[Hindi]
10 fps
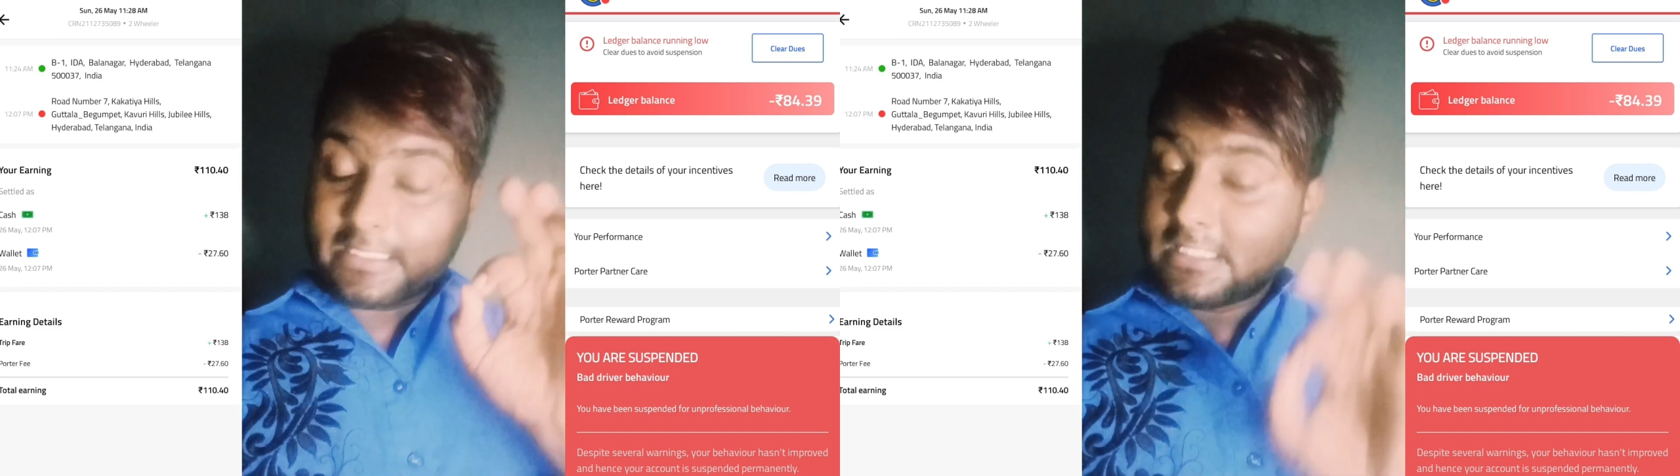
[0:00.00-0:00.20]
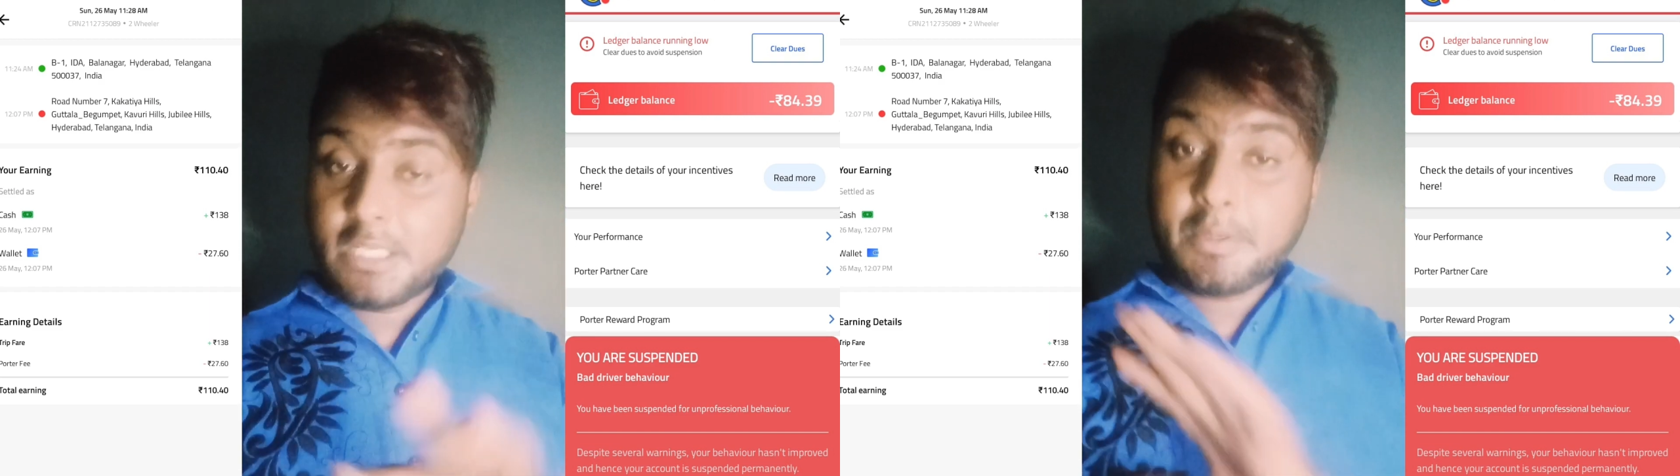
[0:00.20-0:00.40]

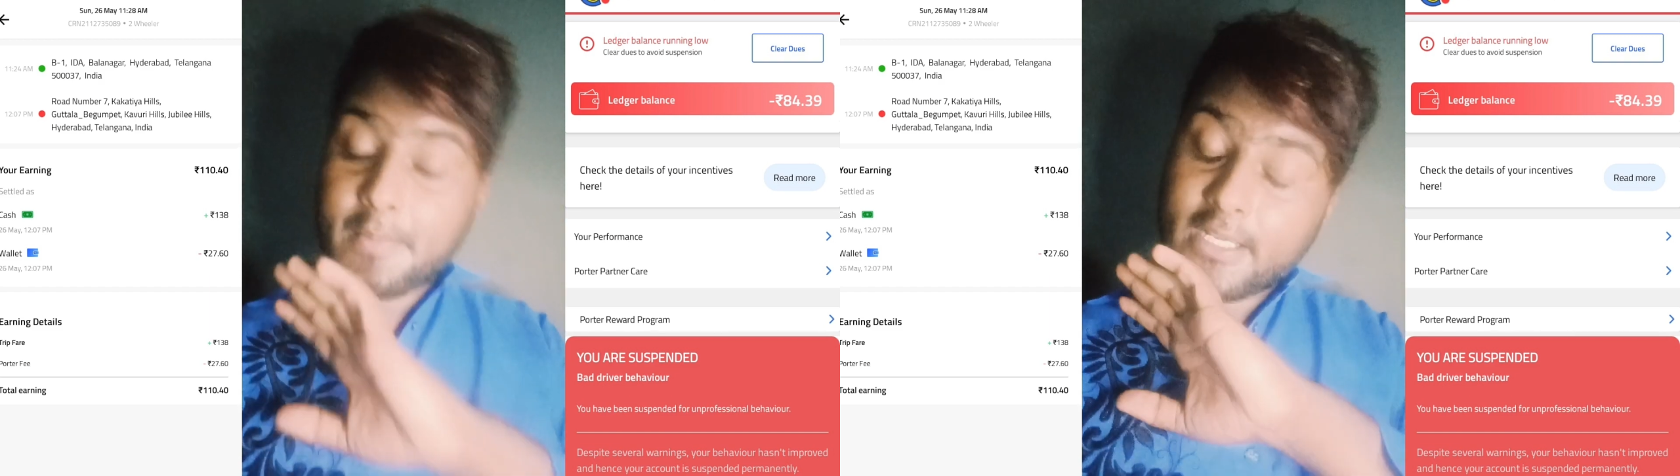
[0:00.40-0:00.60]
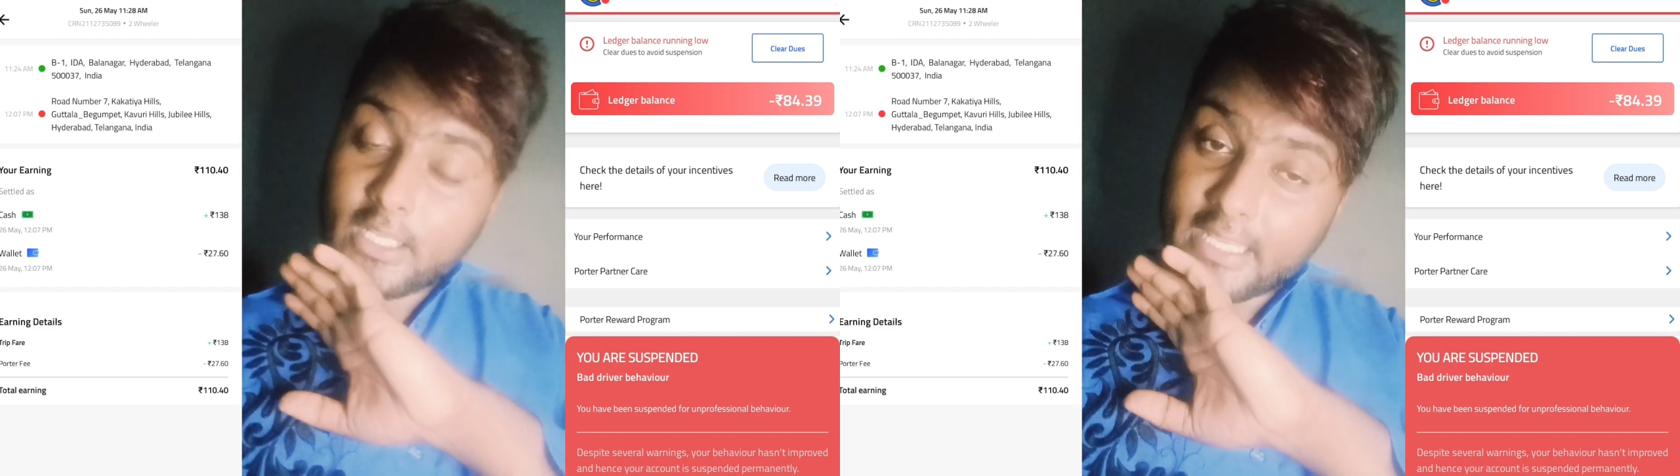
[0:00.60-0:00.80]
सच्ची में
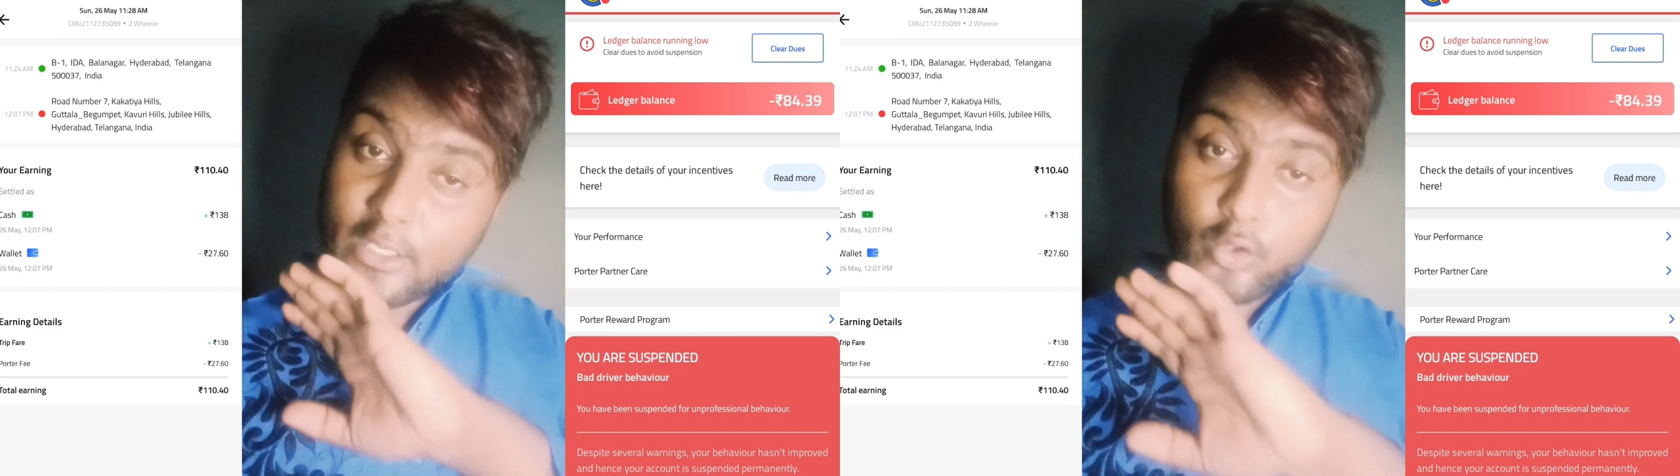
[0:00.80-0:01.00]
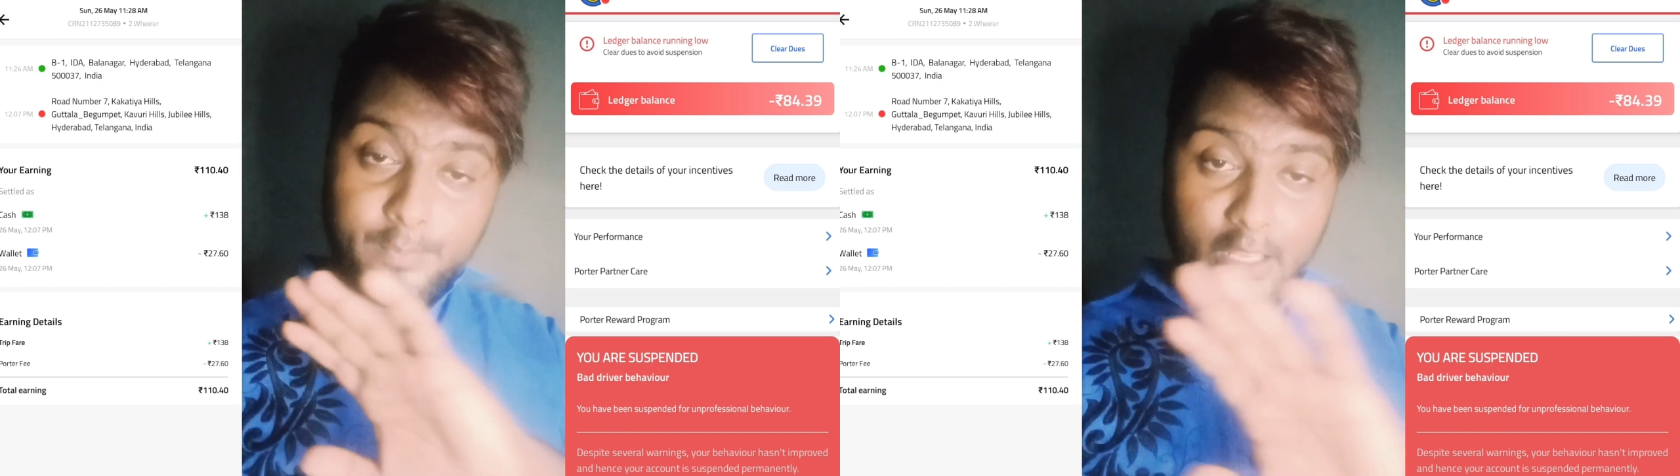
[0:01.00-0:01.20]
मैंने
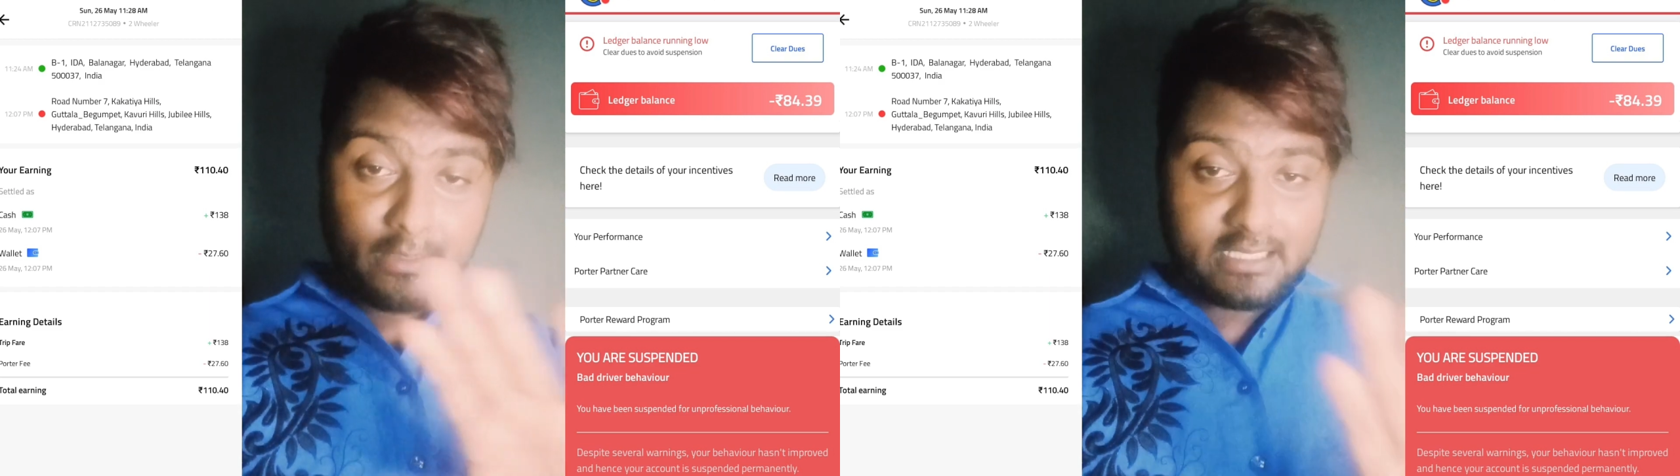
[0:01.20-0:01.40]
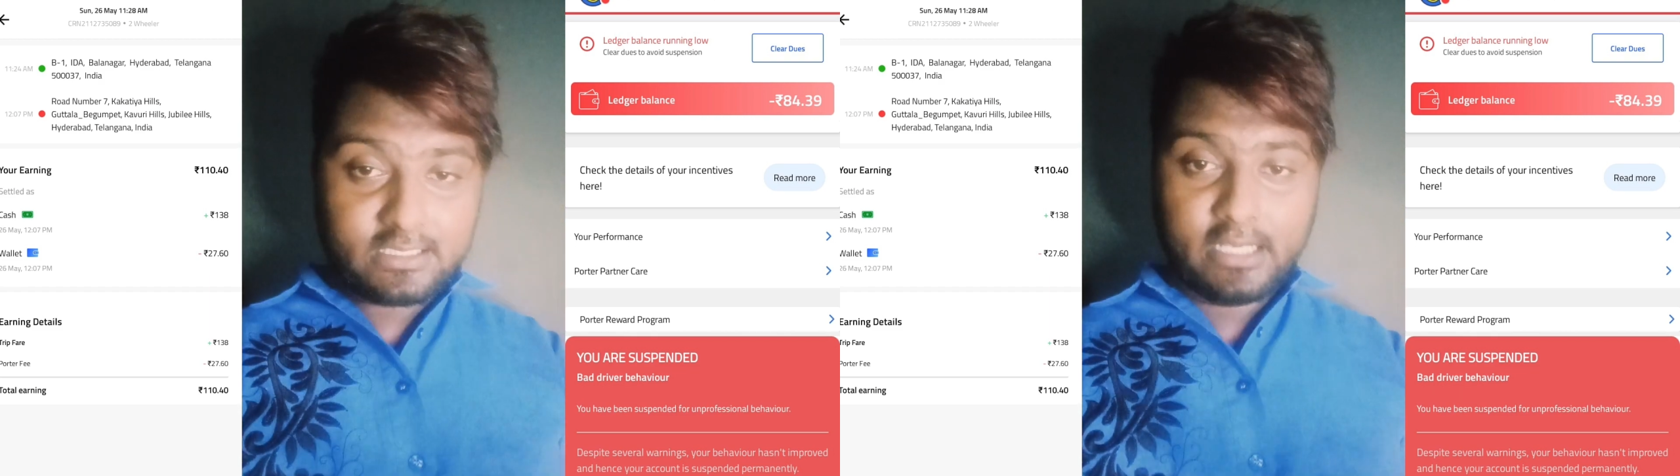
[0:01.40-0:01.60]
एक रुपया
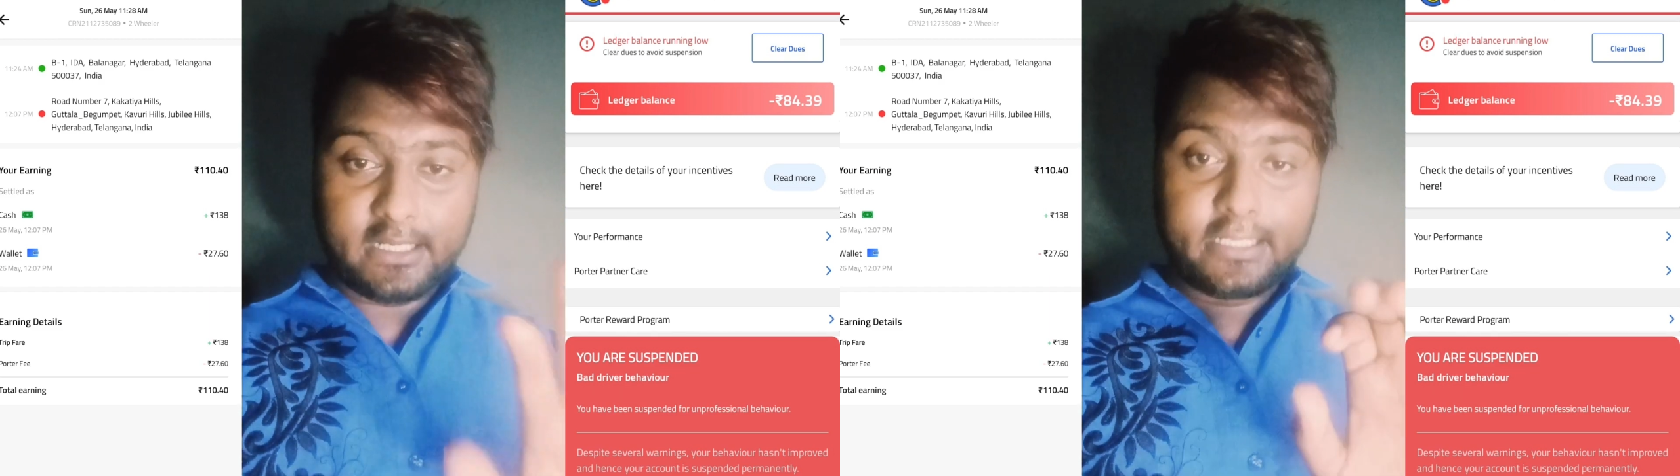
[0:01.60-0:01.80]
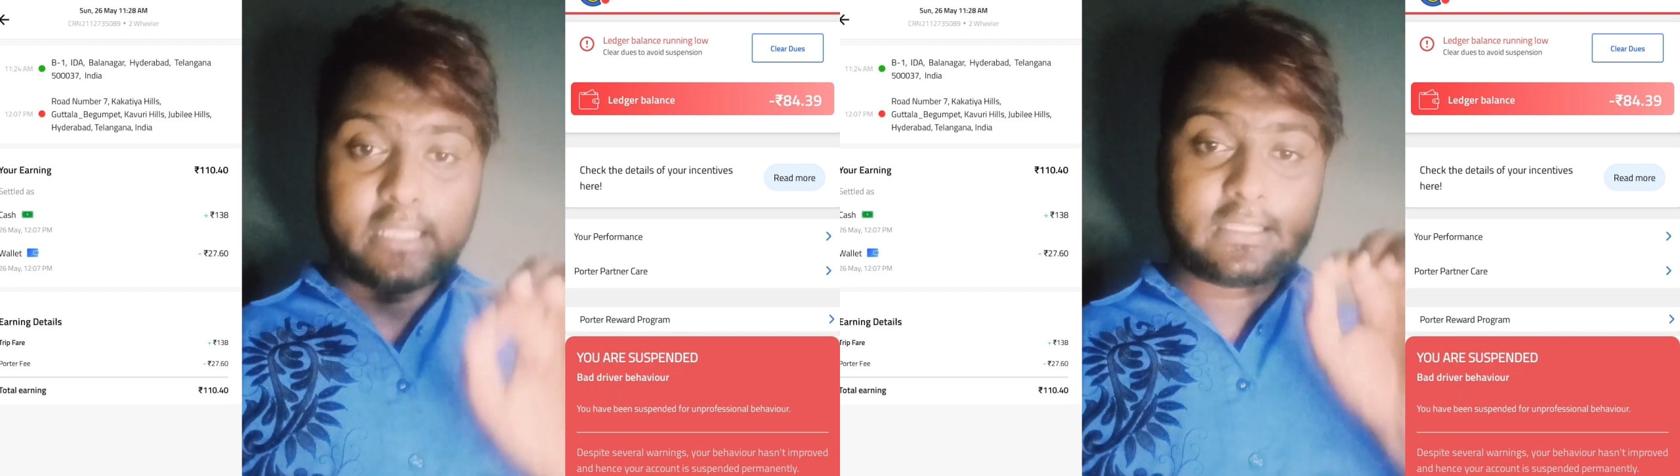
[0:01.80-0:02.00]
भी एक्स्ट्रा
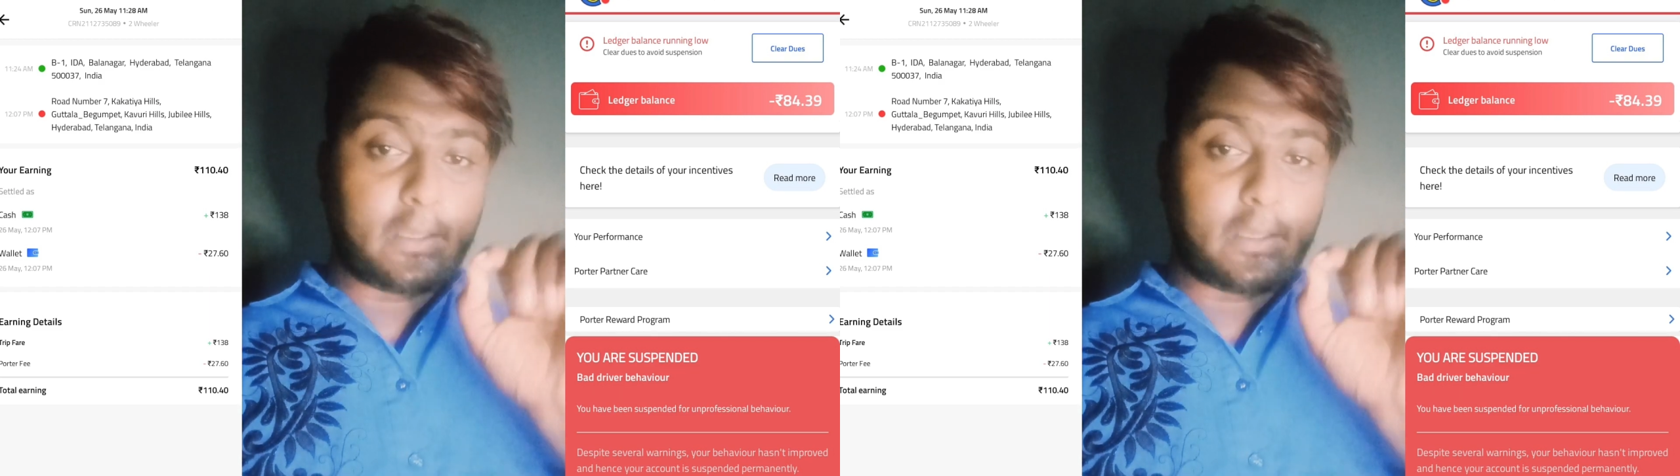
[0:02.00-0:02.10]
नहीं लिया